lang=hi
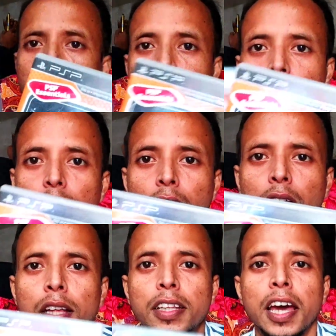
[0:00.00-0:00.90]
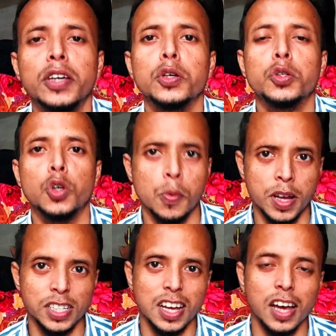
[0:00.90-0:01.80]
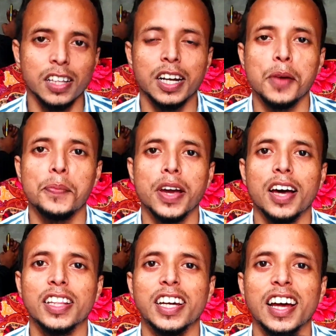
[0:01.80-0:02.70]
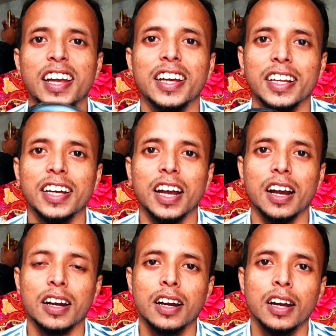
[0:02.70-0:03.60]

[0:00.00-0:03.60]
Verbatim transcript: कवर थैंक यू सो मच यार इतना प्यार दिखाने के लिए यार